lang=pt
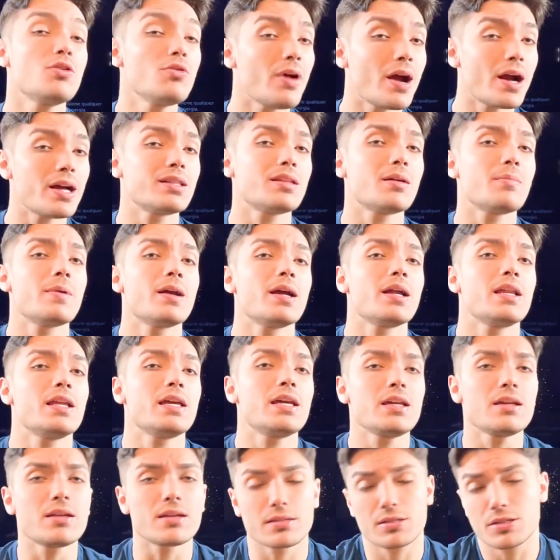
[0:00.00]
No Hertha
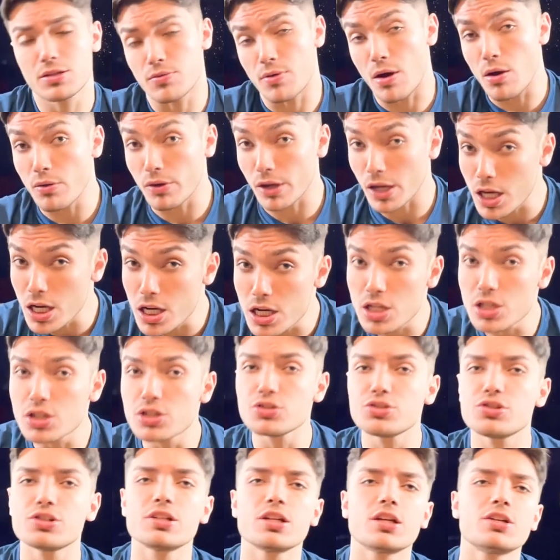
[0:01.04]
Berlim, que não é um
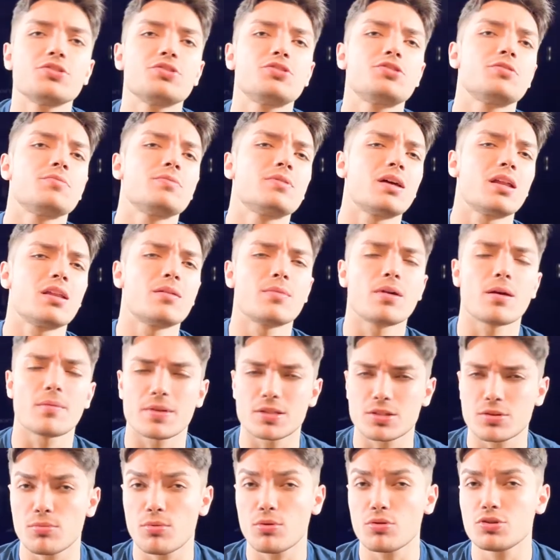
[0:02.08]
grande, grande time da Alemanha,
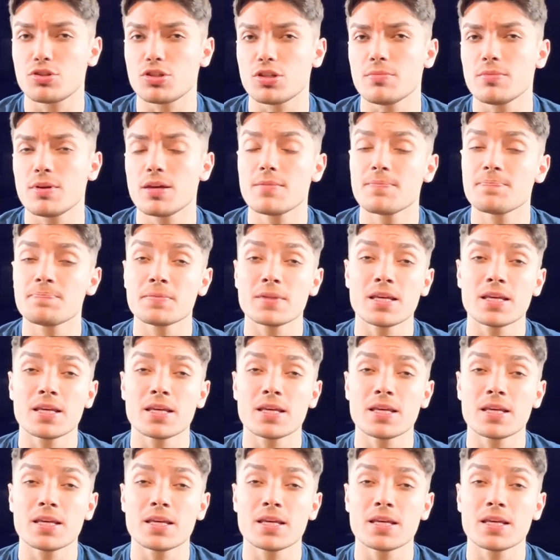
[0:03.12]
mas é um bom time,